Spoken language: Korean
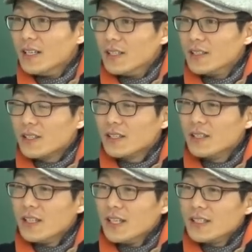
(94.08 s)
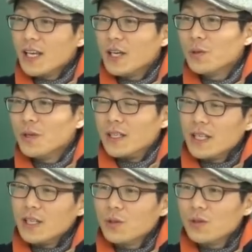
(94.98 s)
이렇게 해서 태도야.
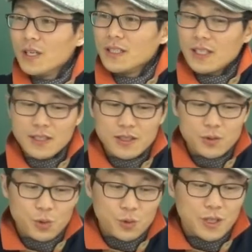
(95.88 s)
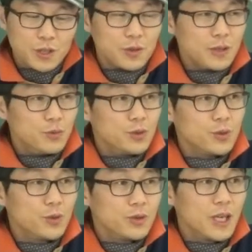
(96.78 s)
태도를 나타내는 조동사를 우리가 무슨
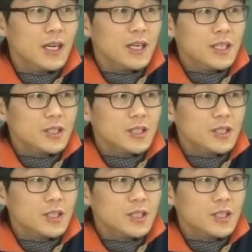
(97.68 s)
조동사?